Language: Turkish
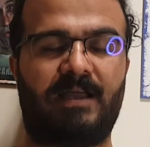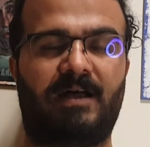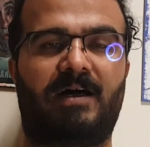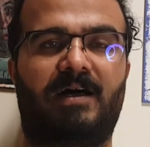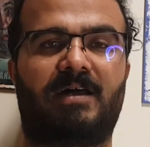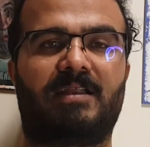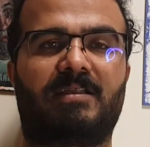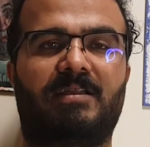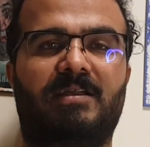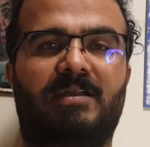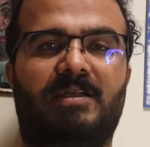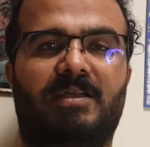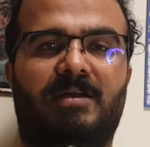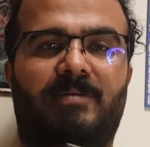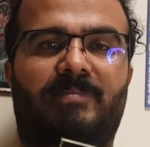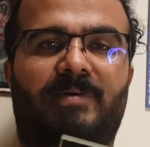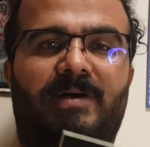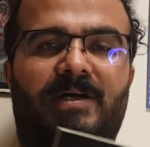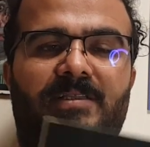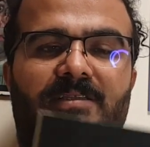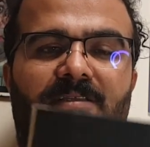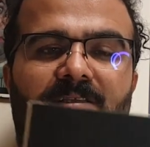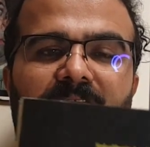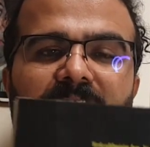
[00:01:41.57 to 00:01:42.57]
Arka
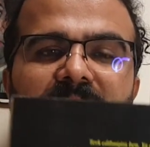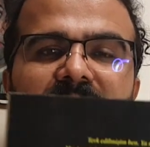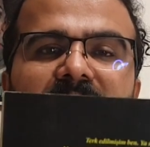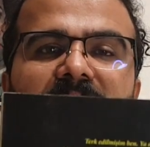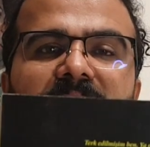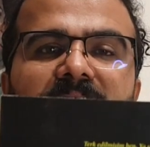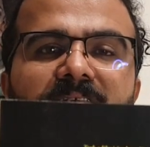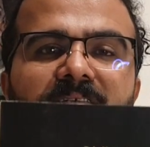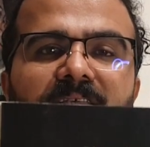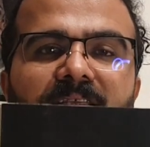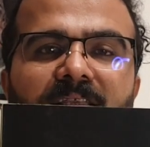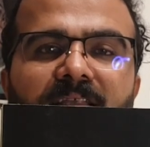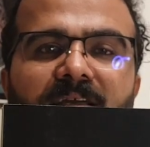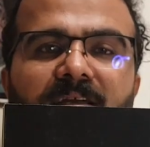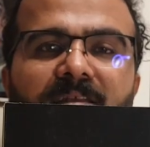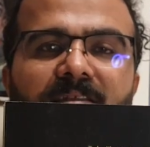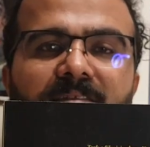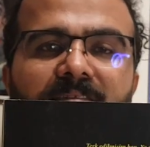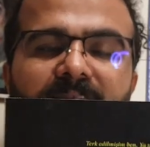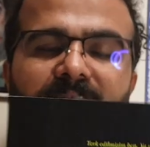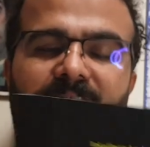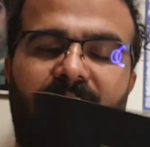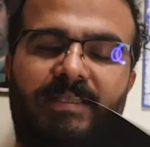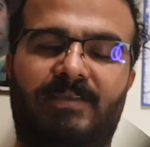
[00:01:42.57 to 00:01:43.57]
kapağındaki
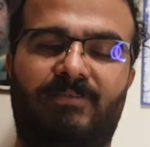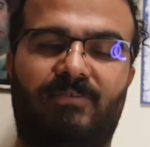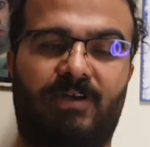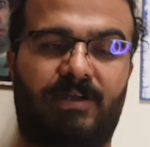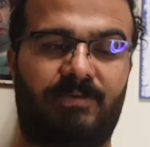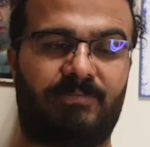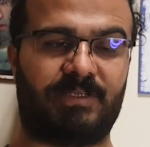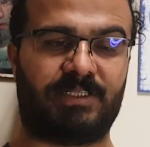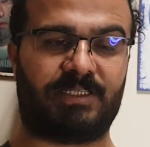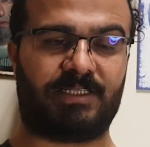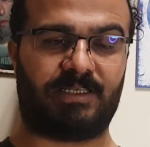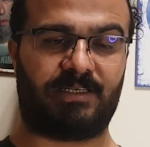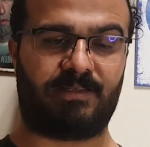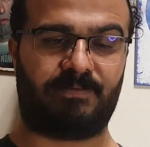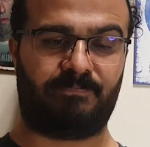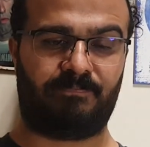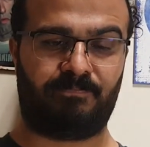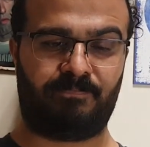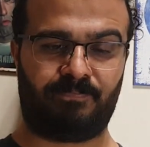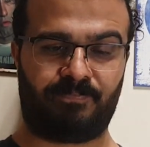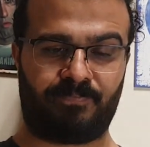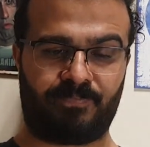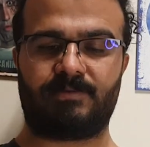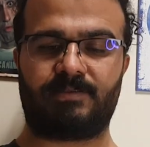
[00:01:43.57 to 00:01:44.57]
yazıyla devam edelim.
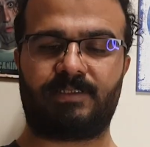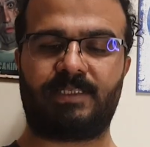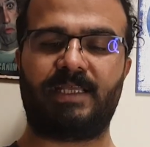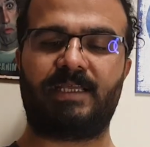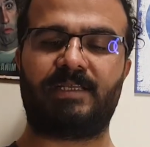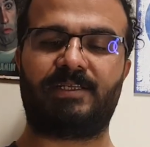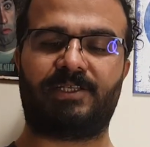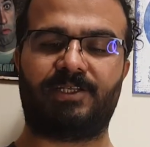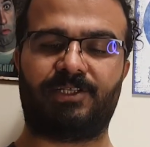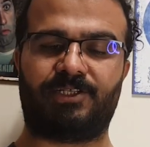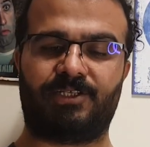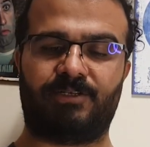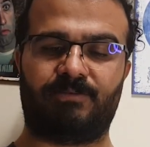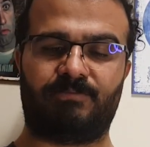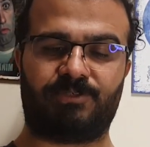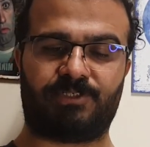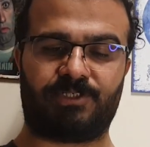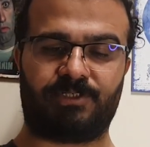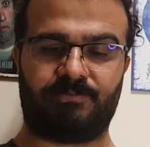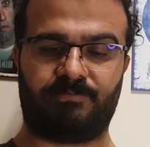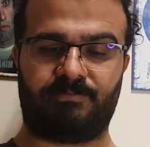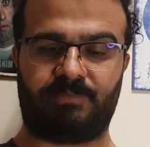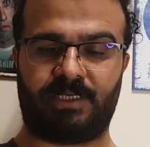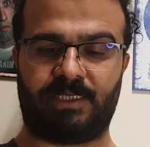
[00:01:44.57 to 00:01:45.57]
Terk
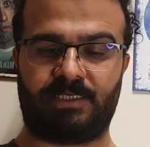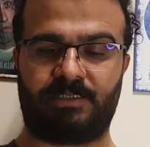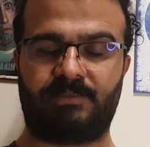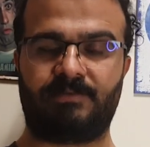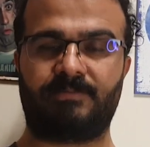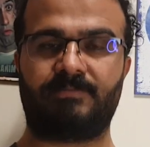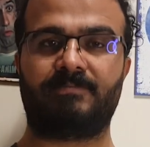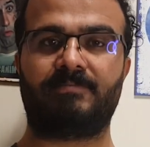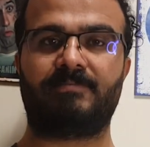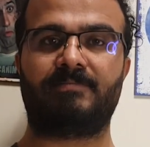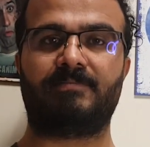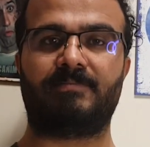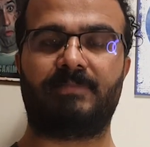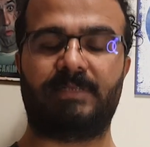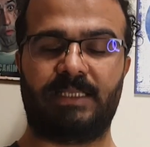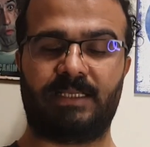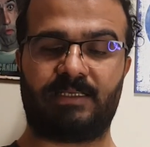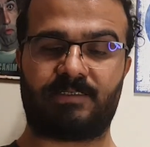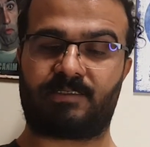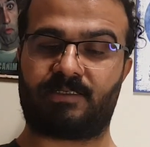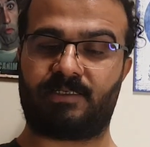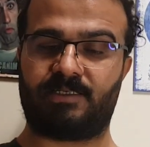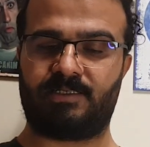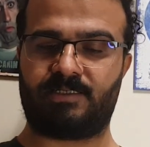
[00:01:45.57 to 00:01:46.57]
edilmişim ben.
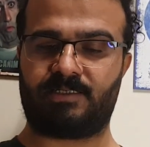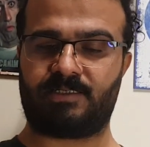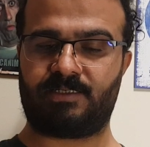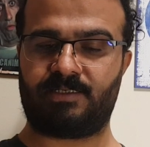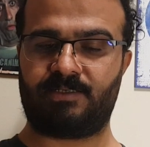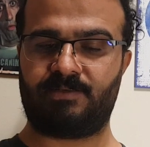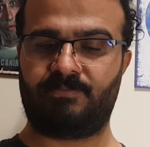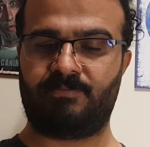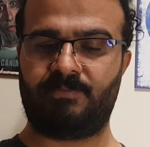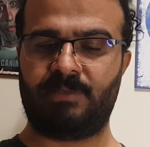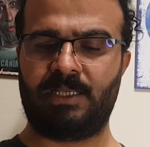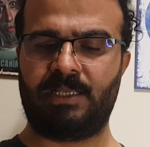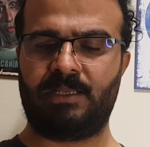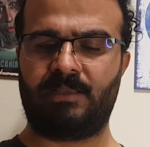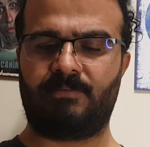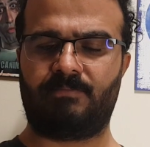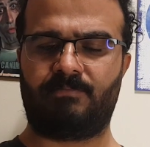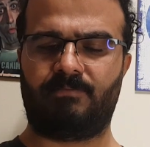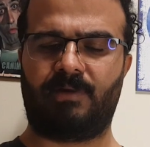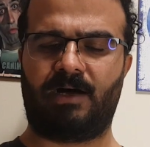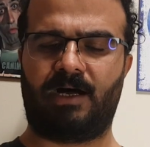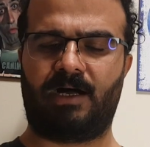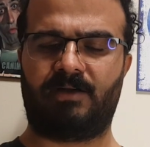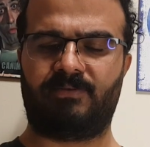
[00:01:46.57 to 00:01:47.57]
Ya siz?
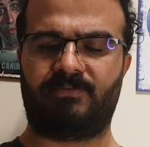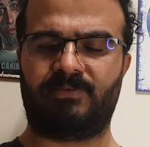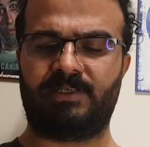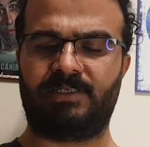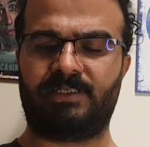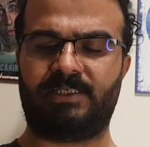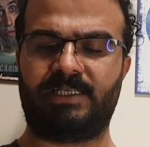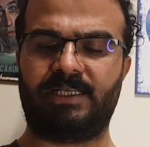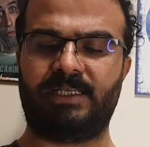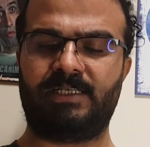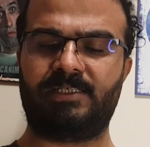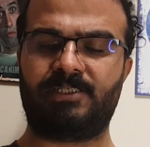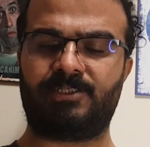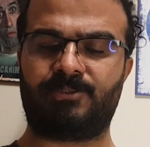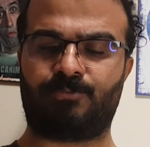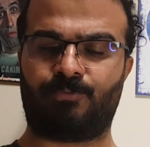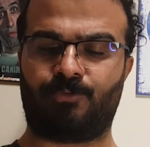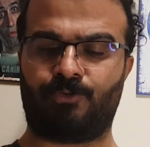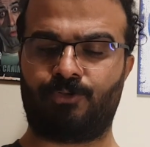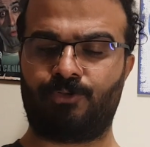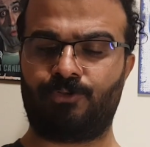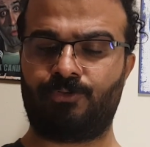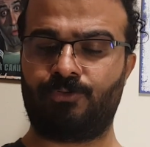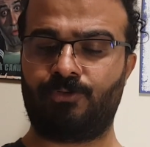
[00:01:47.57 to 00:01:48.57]
Mavi, geniş
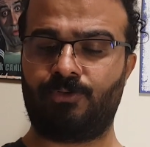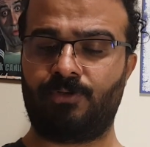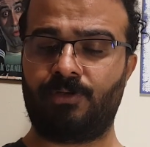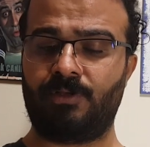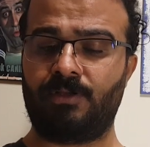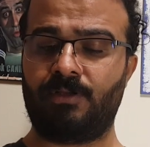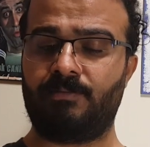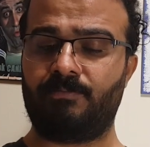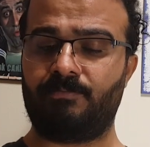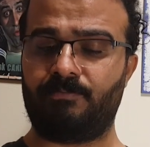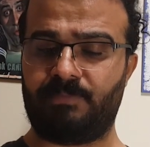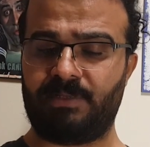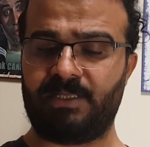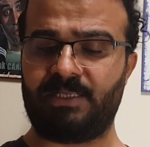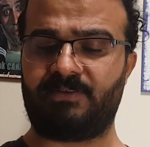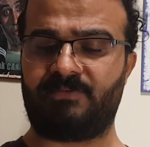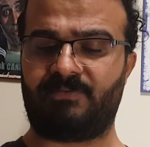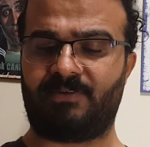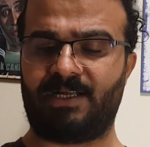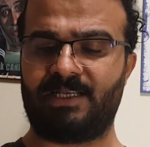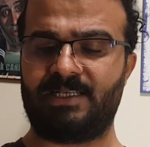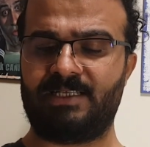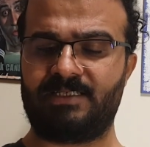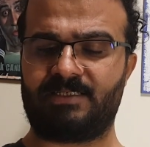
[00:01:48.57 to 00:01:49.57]
boy, bir
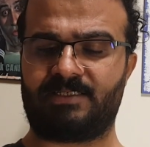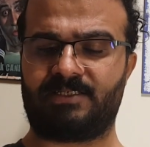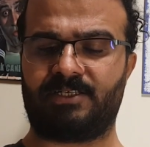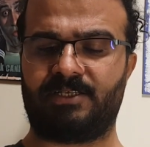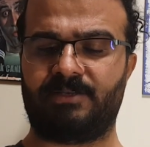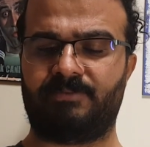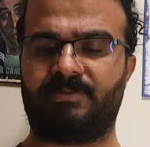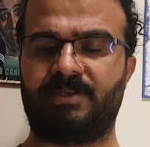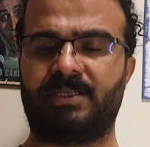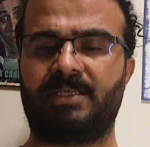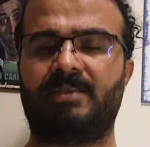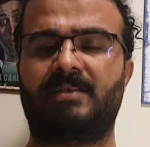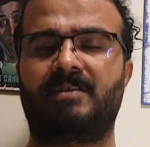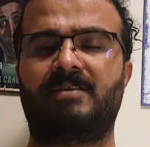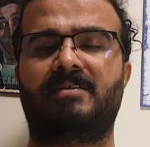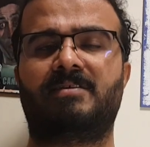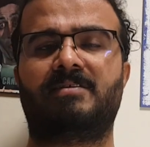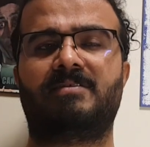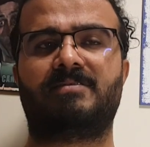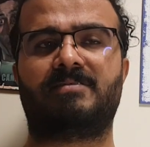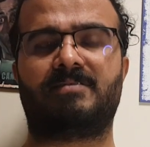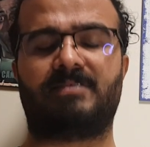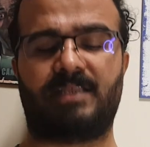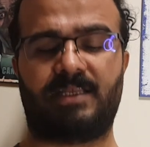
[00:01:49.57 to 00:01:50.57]
valiz gibi
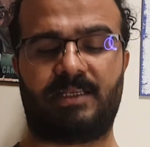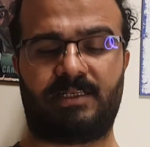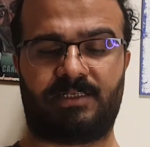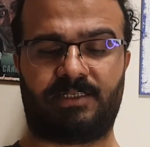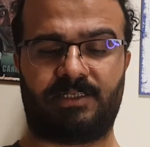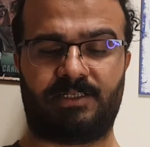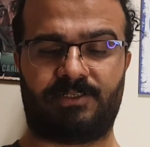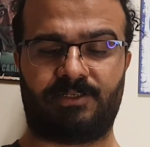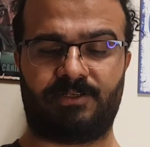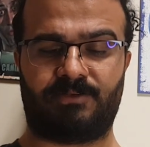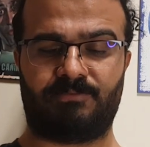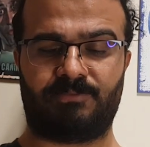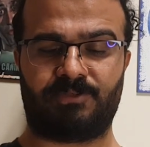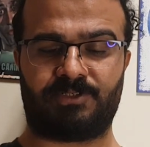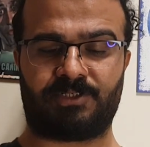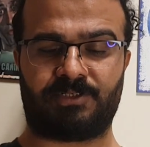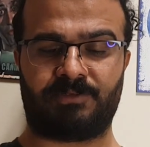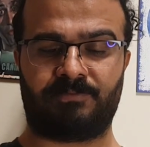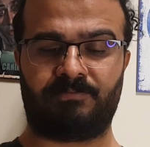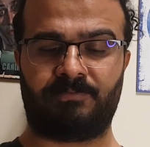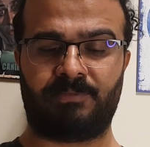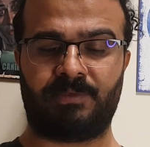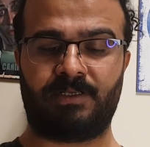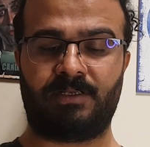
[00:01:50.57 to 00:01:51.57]
terk
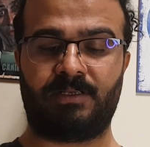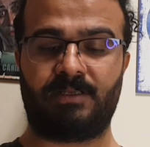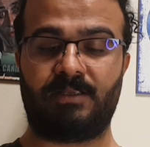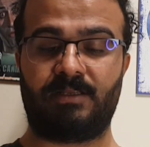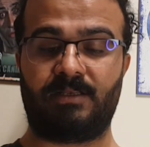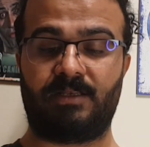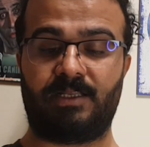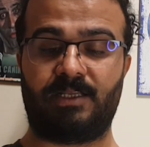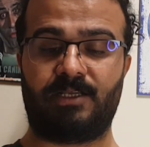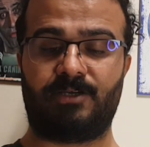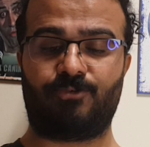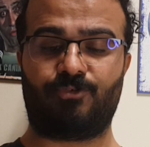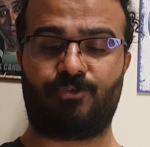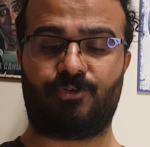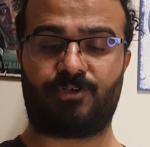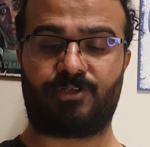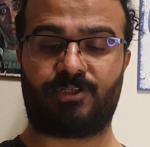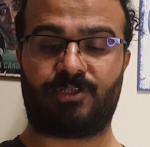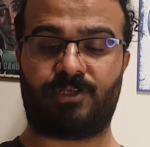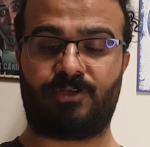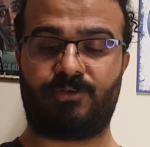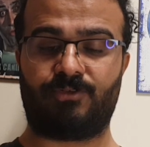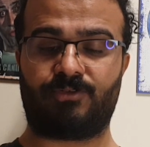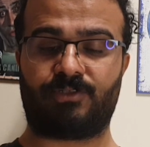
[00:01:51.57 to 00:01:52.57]
edilmişim. Leonor
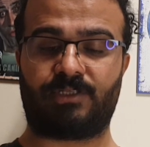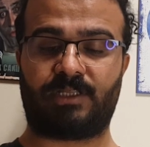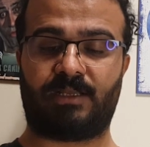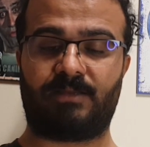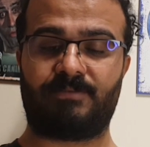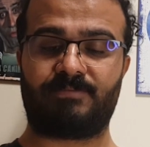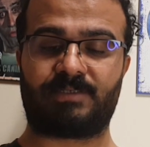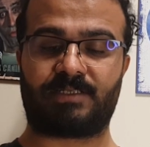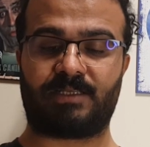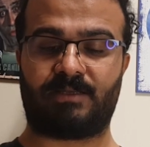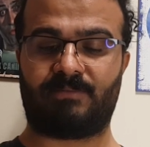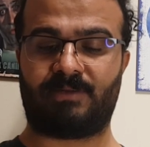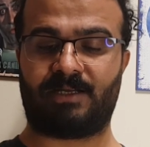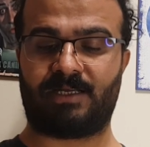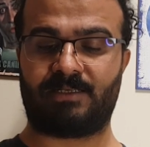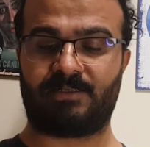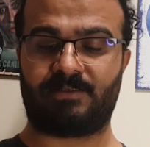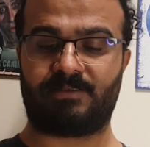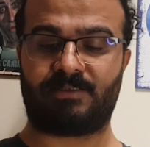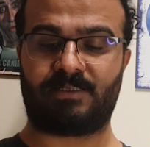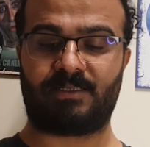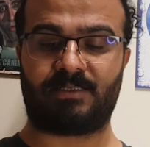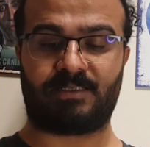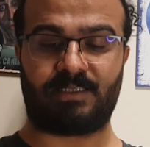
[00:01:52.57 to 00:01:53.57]
da tam
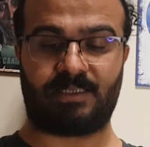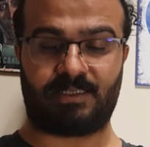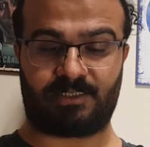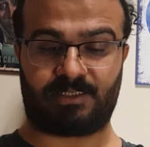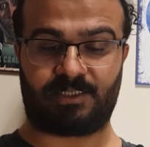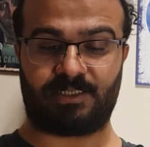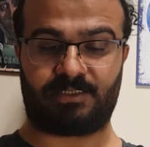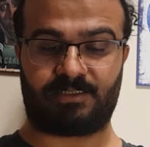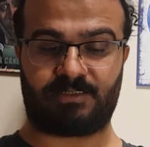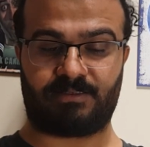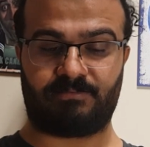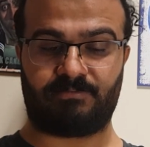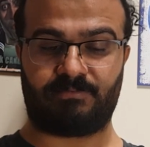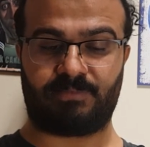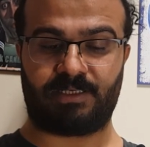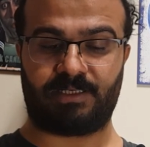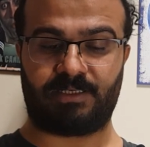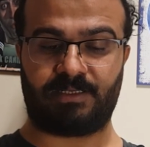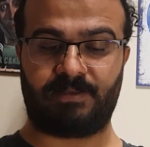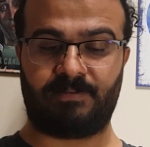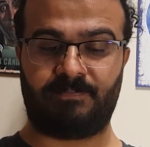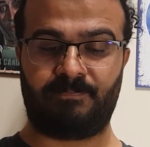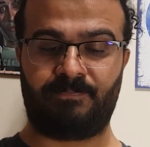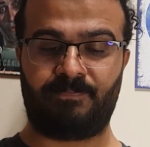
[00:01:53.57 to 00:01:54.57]
zamanında terk ettim
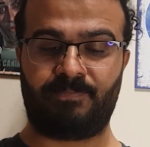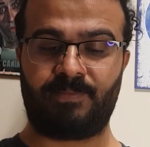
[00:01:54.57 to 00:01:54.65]
beni.''